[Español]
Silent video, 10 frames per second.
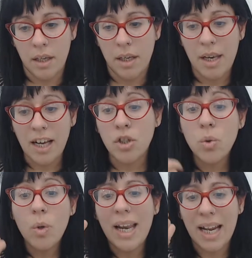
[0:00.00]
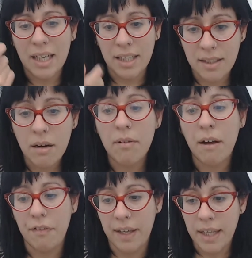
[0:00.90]
la ayuda a la Reserva
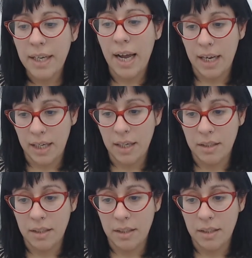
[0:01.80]
Federal,